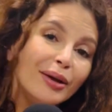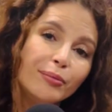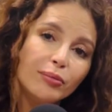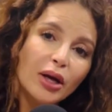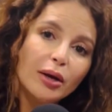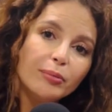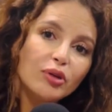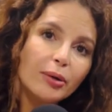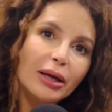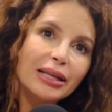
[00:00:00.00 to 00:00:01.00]
ام
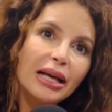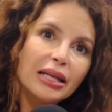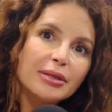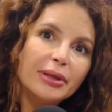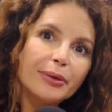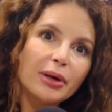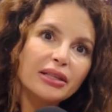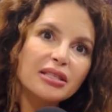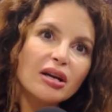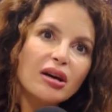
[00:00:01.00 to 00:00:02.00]
انا اذا بدك
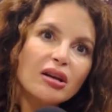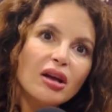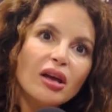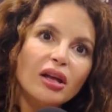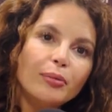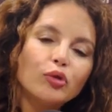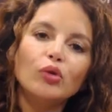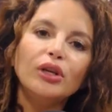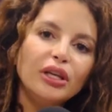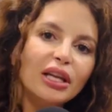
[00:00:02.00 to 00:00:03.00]
باختصار
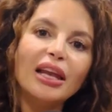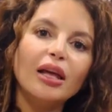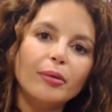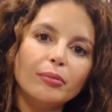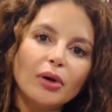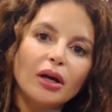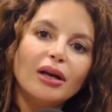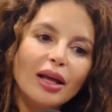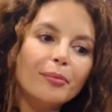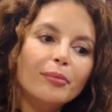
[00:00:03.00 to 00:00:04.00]
البطوله هي للام
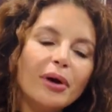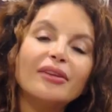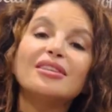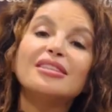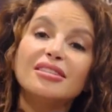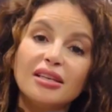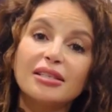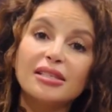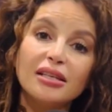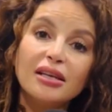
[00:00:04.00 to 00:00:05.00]
الام مرت
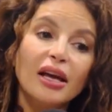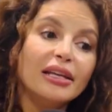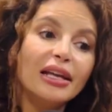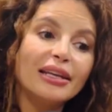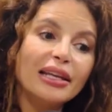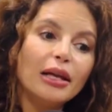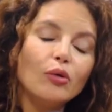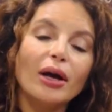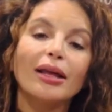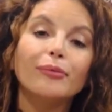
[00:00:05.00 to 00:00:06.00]
السياسه يلي كل
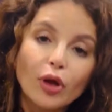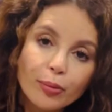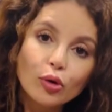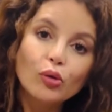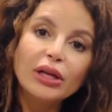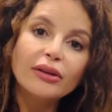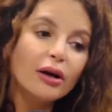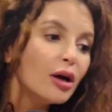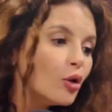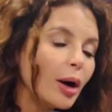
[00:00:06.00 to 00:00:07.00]
الوقت عم تحمل
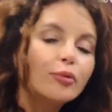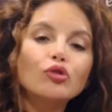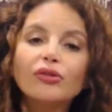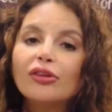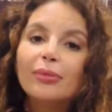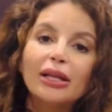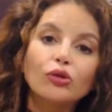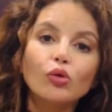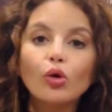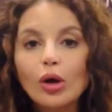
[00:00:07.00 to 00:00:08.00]
اولادها وعم تشوف كيف بدها
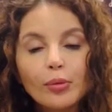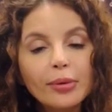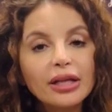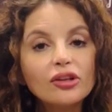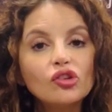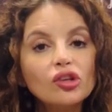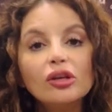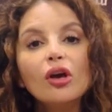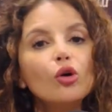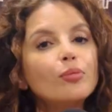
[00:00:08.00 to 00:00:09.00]
تروح ولوين بدها تجي
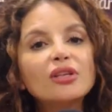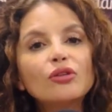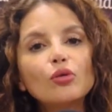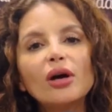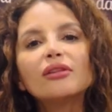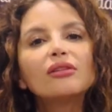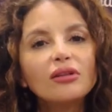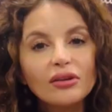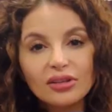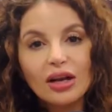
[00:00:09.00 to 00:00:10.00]
وبذات الوقت
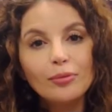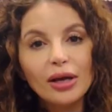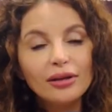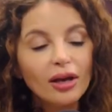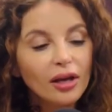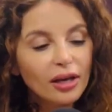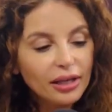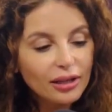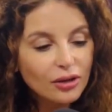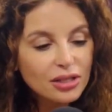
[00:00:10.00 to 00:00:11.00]
ناطره البي
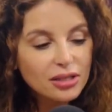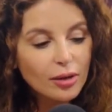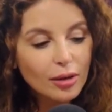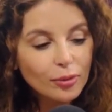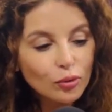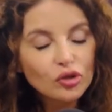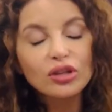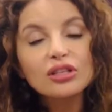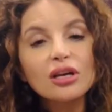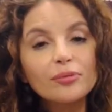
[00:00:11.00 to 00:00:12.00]
هي قصه من وجهه
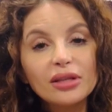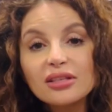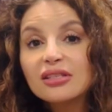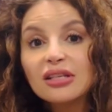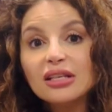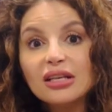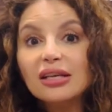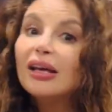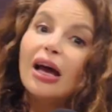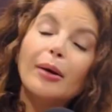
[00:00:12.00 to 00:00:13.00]
نظر بنت صغيره
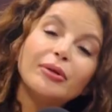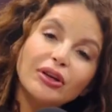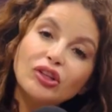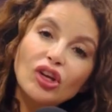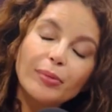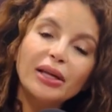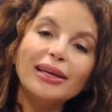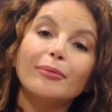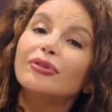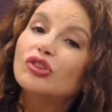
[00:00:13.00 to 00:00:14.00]
عم تفتش على بي
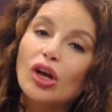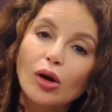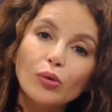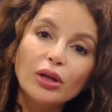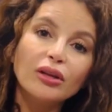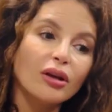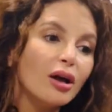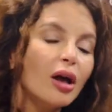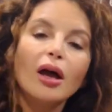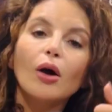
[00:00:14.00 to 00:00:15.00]
عم تفتش على هويتها
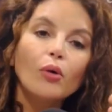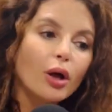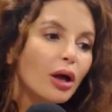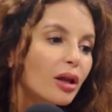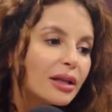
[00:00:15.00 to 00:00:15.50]
هو